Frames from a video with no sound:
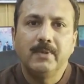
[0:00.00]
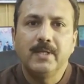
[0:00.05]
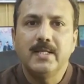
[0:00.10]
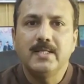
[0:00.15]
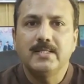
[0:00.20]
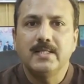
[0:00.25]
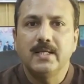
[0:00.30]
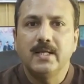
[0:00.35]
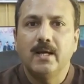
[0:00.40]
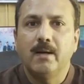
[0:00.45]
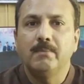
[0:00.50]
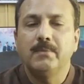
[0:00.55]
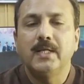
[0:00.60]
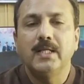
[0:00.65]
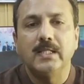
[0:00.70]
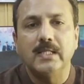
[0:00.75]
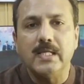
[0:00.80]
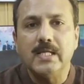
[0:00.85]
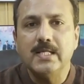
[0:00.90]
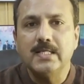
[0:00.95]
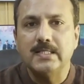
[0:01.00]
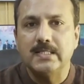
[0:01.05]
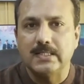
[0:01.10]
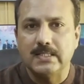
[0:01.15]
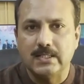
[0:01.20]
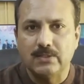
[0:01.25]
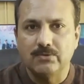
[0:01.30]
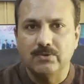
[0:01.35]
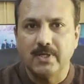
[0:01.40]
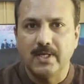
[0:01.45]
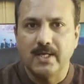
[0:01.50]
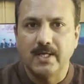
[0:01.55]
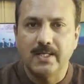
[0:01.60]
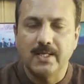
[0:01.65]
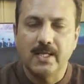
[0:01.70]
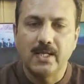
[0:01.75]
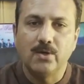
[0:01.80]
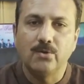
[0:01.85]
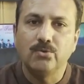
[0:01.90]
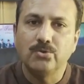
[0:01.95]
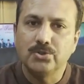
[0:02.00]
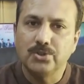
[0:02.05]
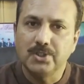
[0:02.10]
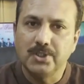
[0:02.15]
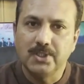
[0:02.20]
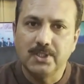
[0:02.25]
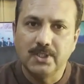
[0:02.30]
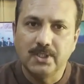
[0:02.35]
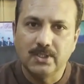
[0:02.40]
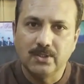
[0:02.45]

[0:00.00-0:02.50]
मनी से हम ये तीन चीज़ें जो हैं यानी खुशी